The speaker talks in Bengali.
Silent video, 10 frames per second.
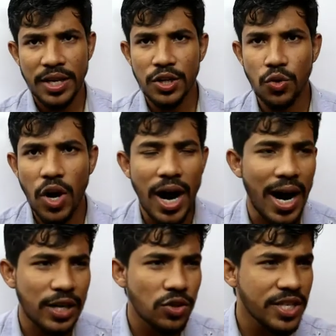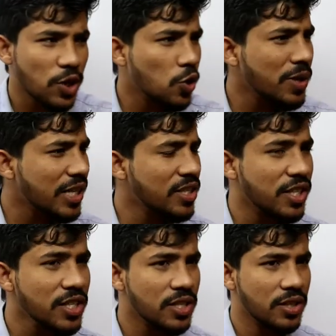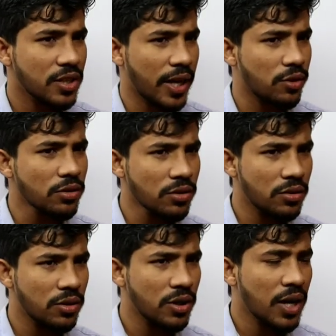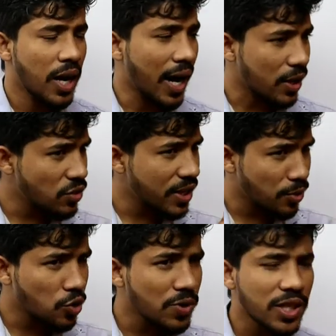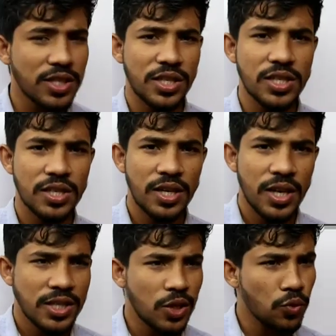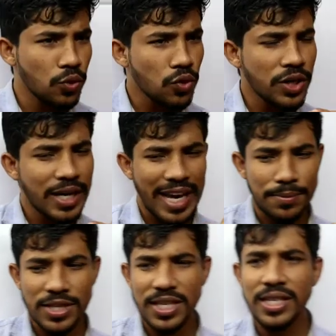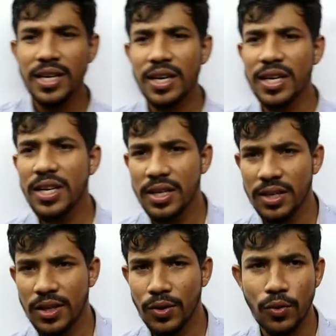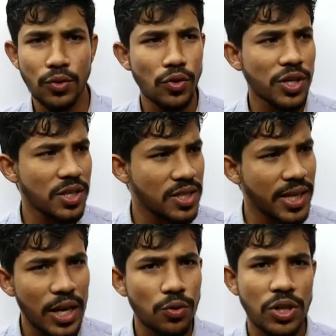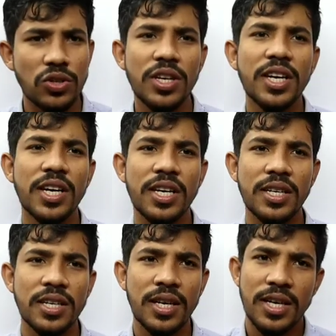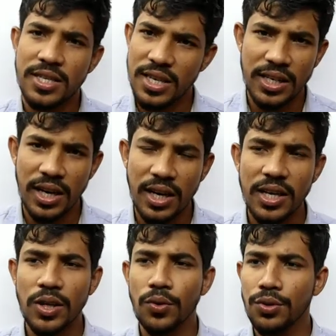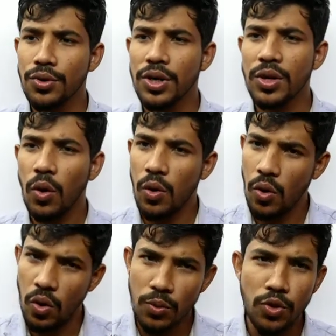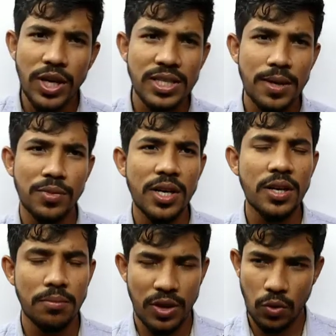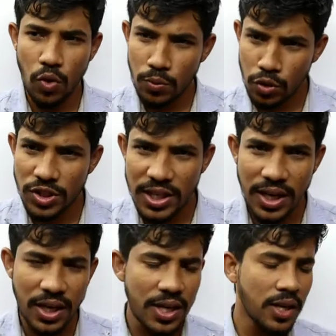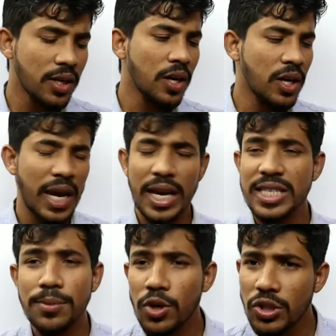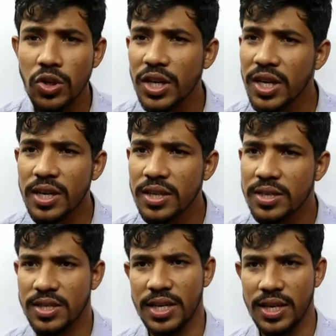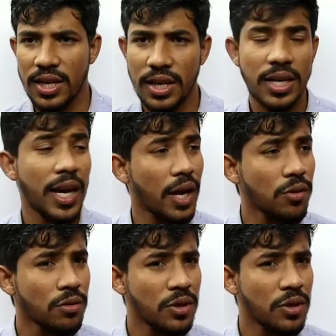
কিন্তু হার্ট হচ্ছে এরকম একটা জিনিস দেখো হার্ট হচ্ছে এরকম একটা জিনিস যে কোনো ধরনের নার্ভের সিগনাল নাই কোনো ধরনের স্নায়ুর আসলে কি নাই সিগনাল নাই কোনো ধরনের হরমোন এনজাইম নাই মানে হরমোনও সিগনাল নাই অ্যানজাইমের আসলে কি নাই সিগন্যাল কেন